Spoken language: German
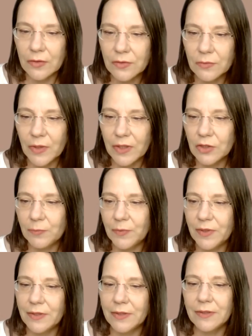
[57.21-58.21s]
Zum
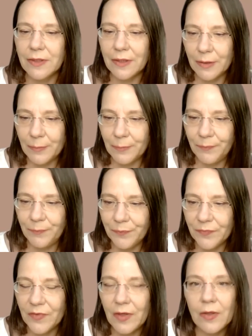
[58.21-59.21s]
Beispiel
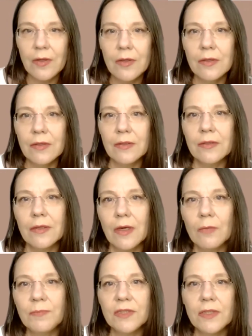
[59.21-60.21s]
ähm,
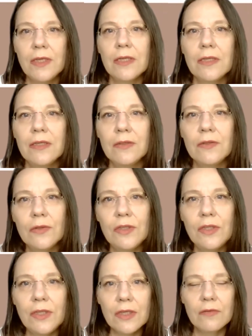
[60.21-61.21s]
ob sie denn
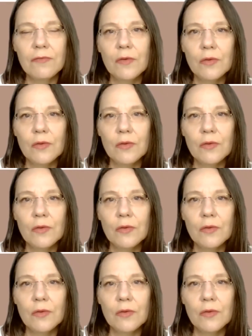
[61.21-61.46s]
durch ihre